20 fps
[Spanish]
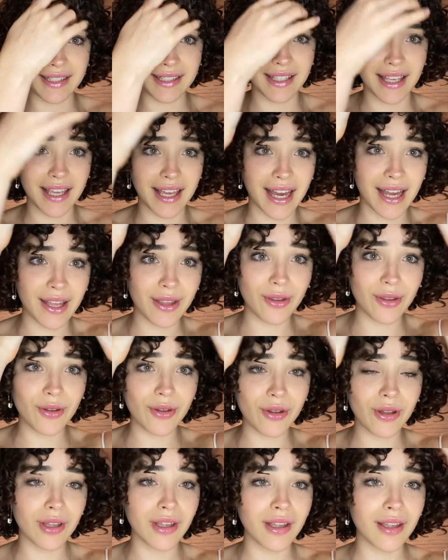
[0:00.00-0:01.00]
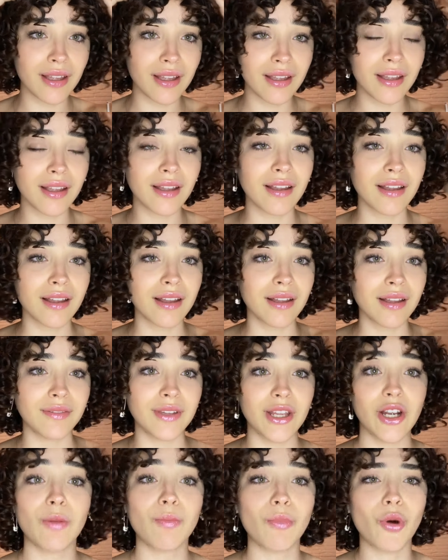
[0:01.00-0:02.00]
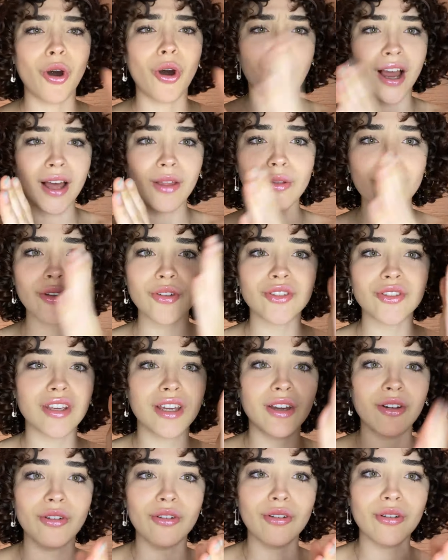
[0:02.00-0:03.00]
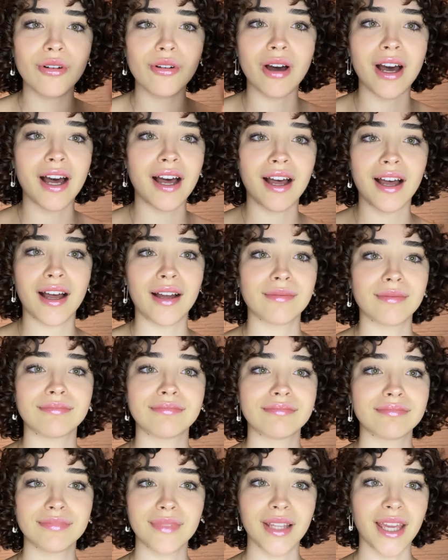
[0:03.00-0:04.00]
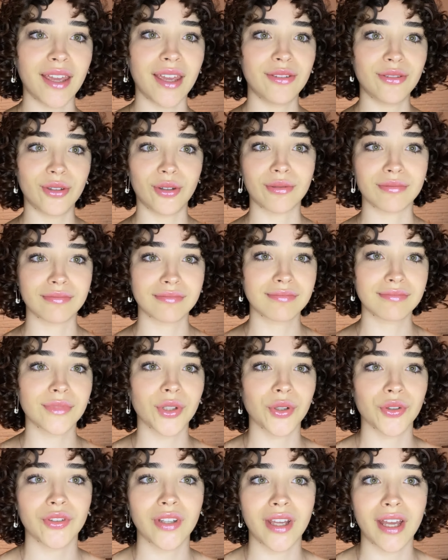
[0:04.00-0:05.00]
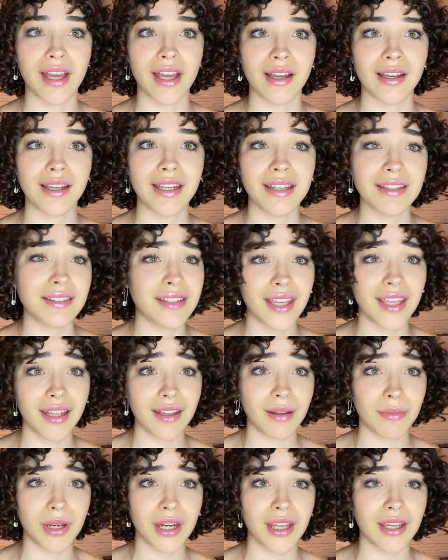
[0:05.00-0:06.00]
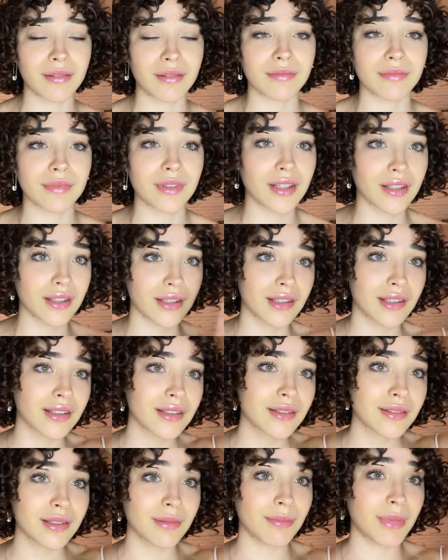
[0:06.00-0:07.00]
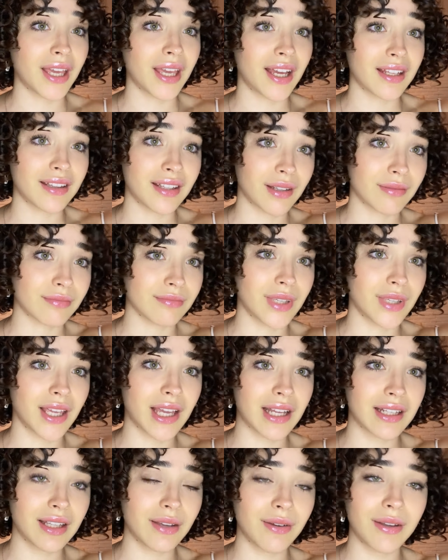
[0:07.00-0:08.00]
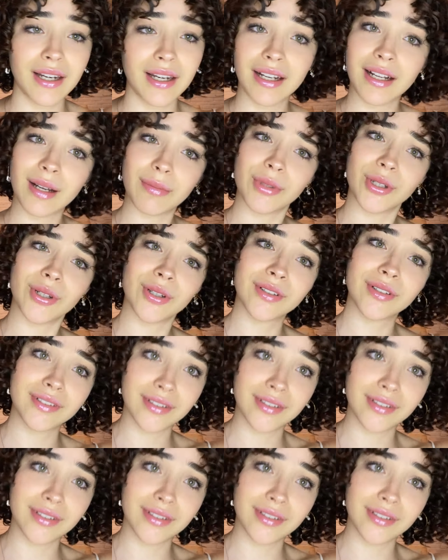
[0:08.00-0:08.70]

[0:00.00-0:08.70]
secado, de lo mojado seco a esto. O sea, y ni siquiera terminé. Me encanta, me encanta ver el cambio.